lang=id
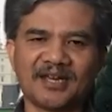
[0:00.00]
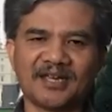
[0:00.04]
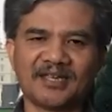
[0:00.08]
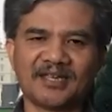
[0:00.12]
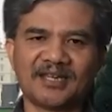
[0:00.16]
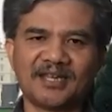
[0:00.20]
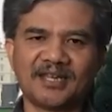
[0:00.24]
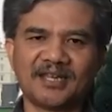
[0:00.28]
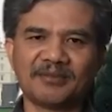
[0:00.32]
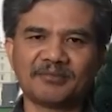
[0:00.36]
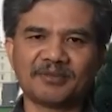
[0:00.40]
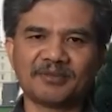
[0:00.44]
Ini
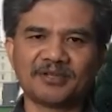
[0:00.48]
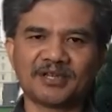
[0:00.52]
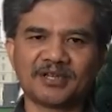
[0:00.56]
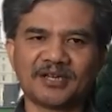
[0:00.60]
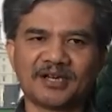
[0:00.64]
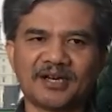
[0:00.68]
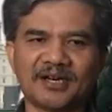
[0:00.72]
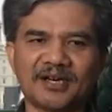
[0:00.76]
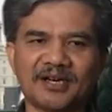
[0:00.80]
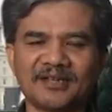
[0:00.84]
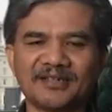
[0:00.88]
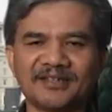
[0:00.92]

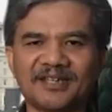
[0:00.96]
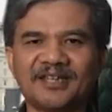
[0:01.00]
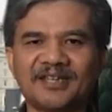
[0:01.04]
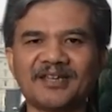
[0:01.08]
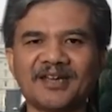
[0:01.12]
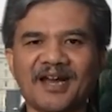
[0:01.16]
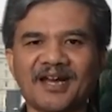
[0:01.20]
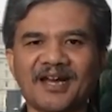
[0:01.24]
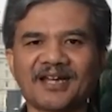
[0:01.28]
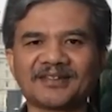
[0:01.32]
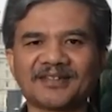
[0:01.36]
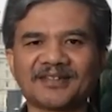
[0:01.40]
uh, jadi
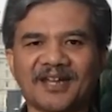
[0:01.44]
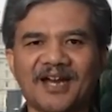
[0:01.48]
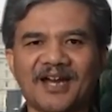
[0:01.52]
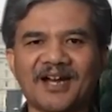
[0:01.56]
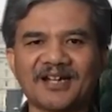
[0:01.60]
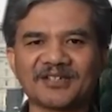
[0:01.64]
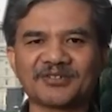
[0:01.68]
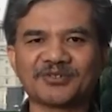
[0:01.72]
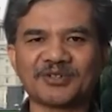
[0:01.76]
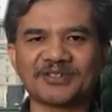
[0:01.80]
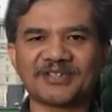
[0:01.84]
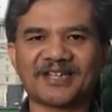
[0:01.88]
agak tegang
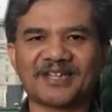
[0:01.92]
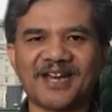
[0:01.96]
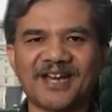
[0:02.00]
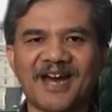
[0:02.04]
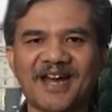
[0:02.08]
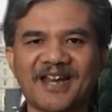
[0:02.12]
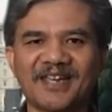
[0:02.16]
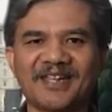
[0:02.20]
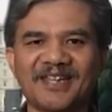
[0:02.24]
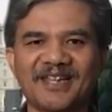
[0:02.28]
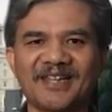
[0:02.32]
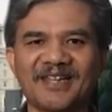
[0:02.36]
suasana
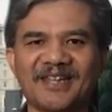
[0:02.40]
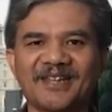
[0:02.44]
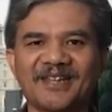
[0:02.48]
hari ini